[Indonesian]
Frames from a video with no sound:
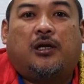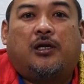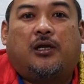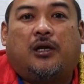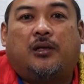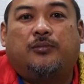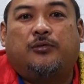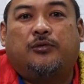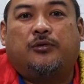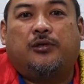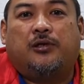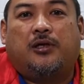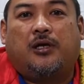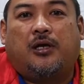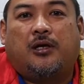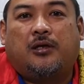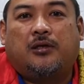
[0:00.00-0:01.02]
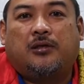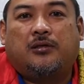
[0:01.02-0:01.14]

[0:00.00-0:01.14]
Alhamdulillah